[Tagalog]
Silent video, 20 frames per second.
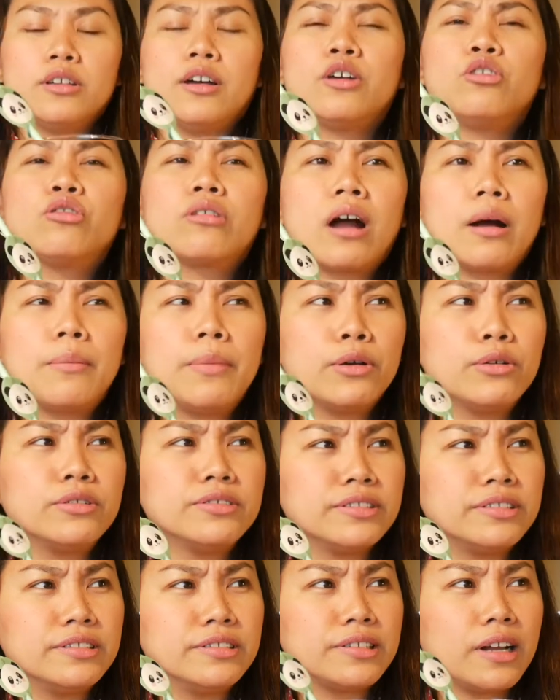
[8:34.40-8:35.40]
Ano nga ba
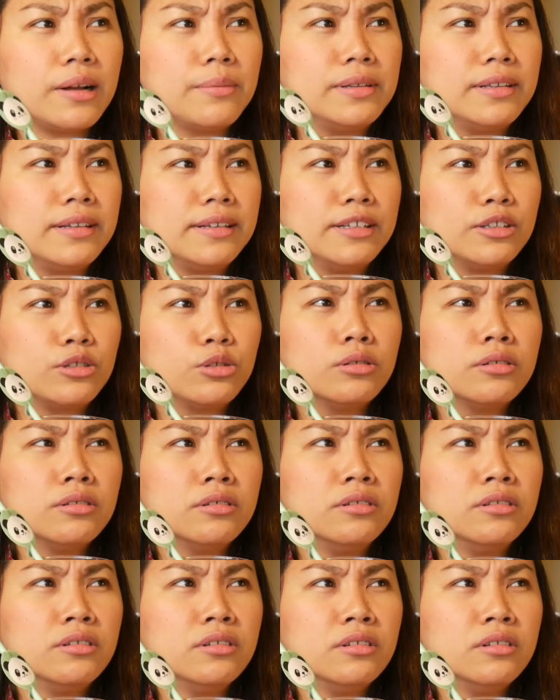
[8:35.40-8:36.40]
yung sinasabi na nito?
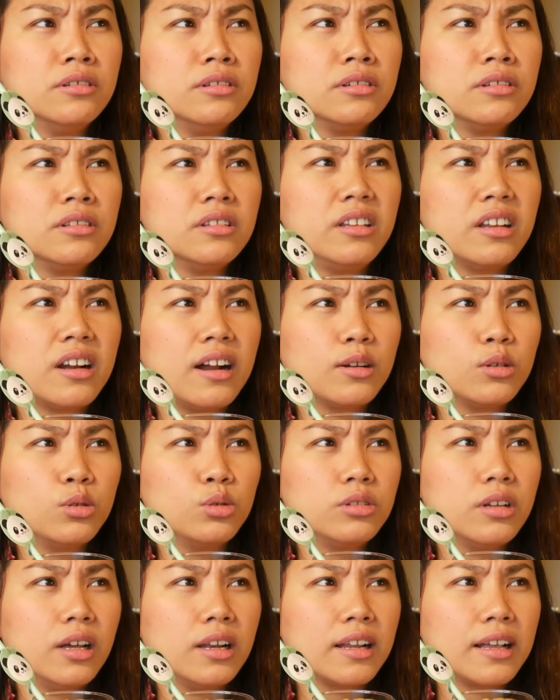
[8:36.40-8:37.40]

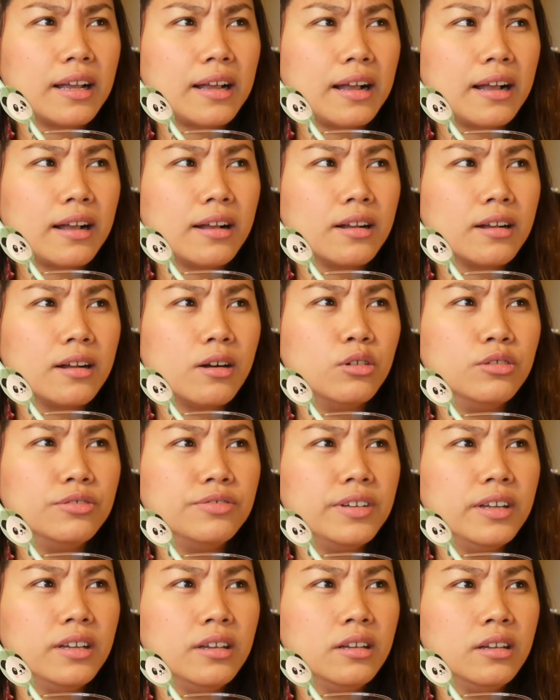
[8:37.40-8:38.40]
Dragonal
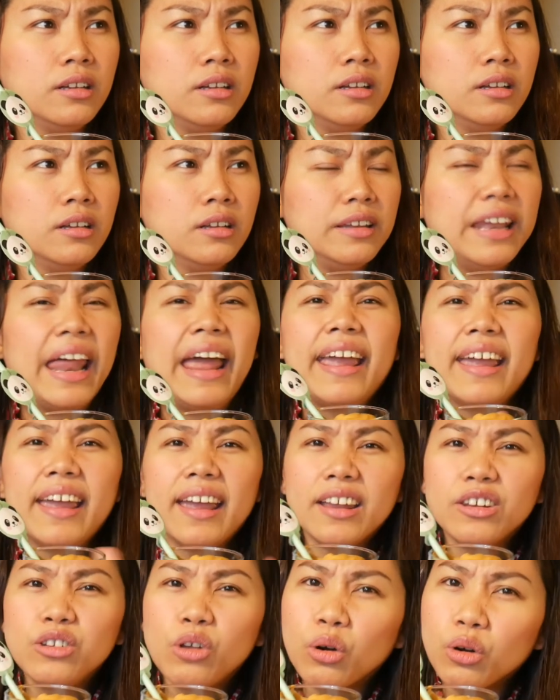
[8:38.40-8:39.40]
coffee?
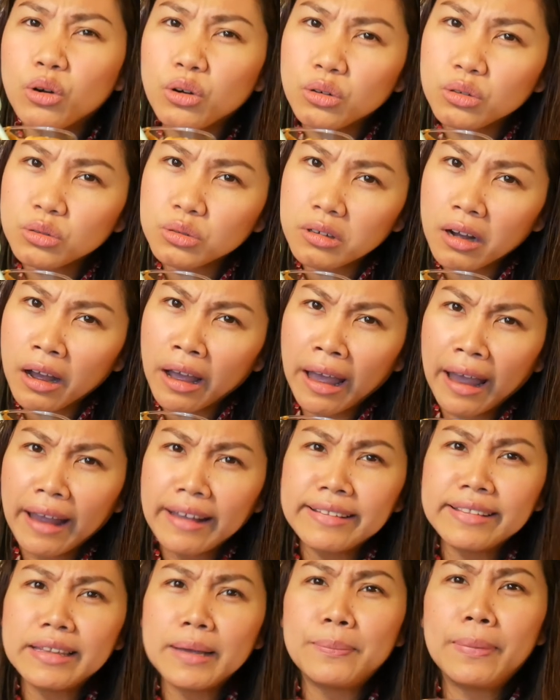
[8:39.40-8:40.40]
Nay, no! Ay, eh,
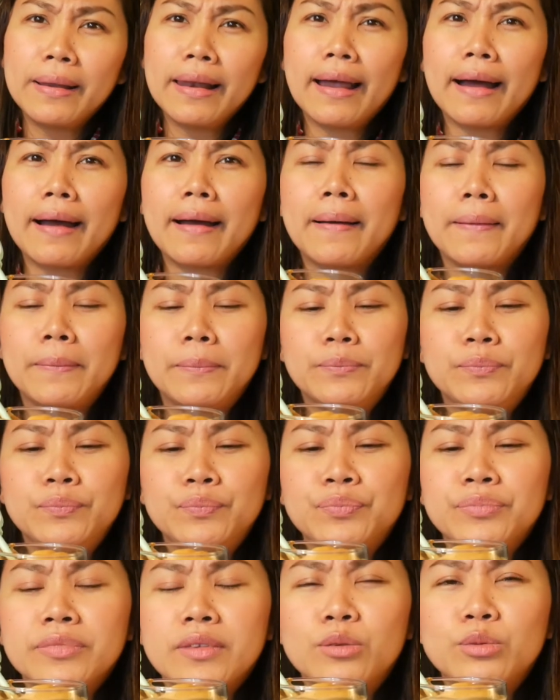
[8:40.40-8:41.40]
hindi pala.
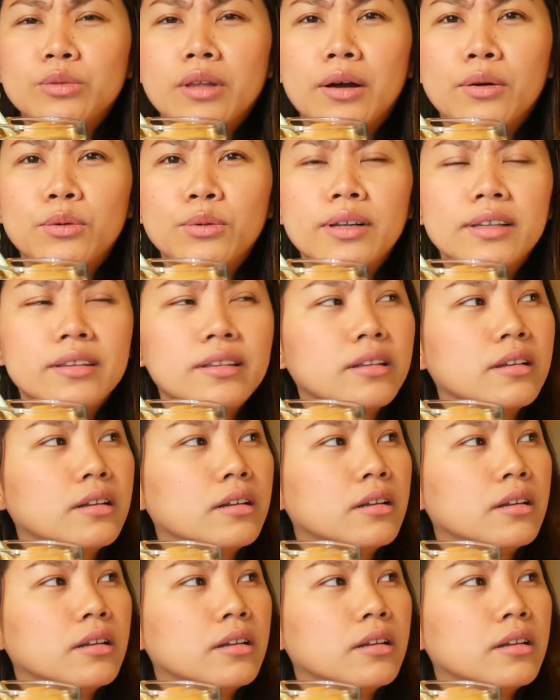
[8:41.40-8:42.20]
Ang tao ulit.